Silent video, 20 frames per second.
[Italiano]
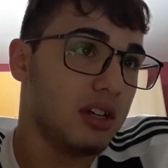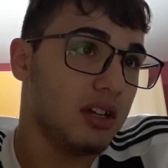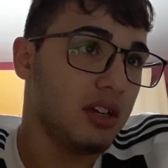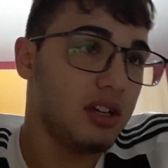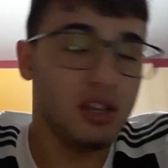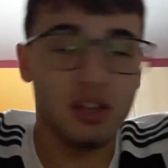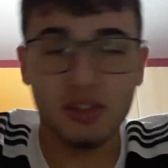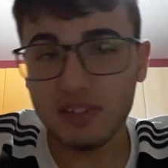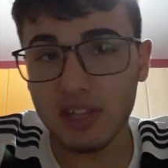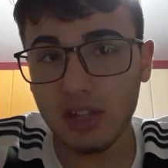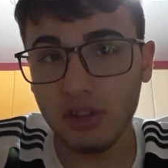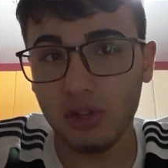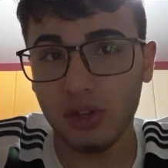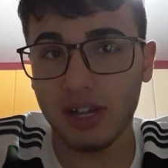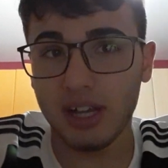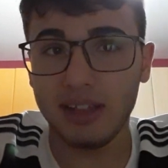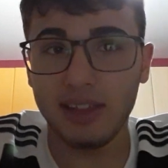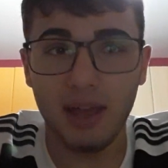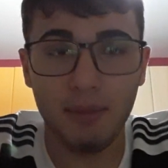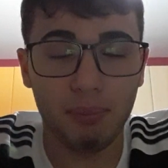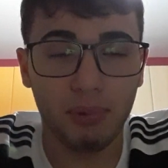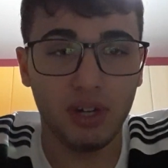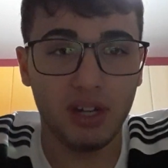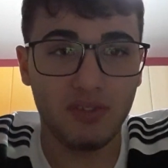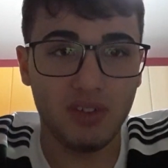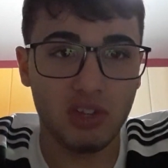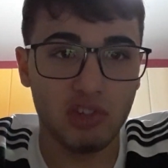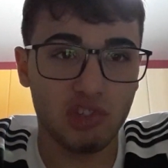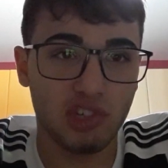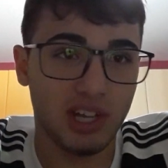Io sento che il Napoli
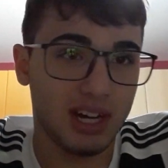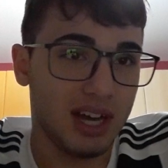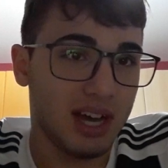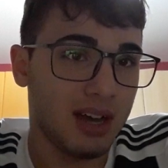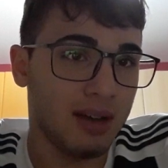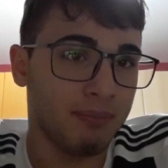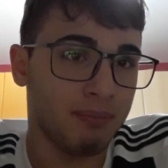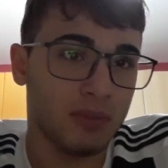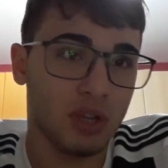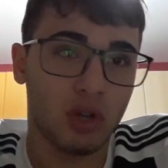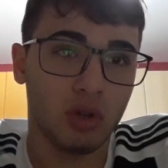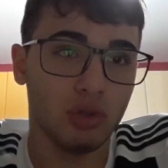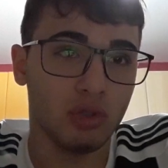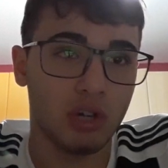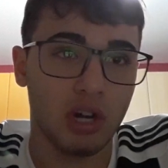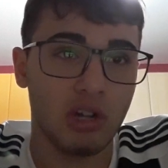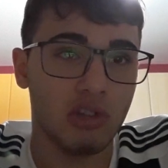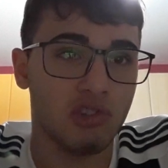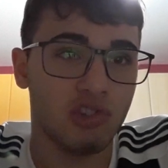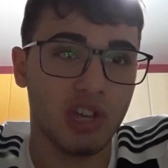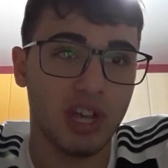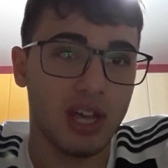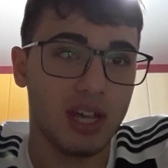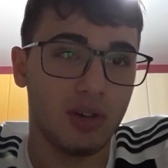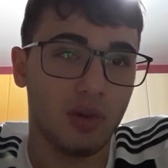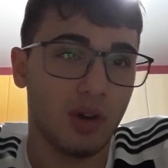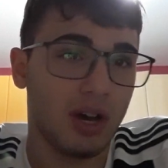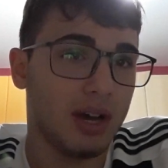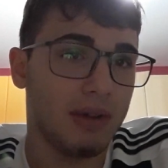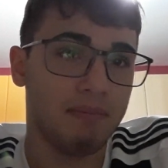vincerà mm, contro il
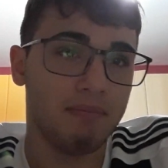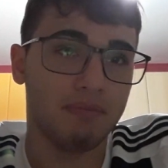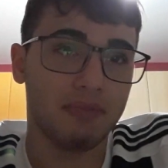Genoa.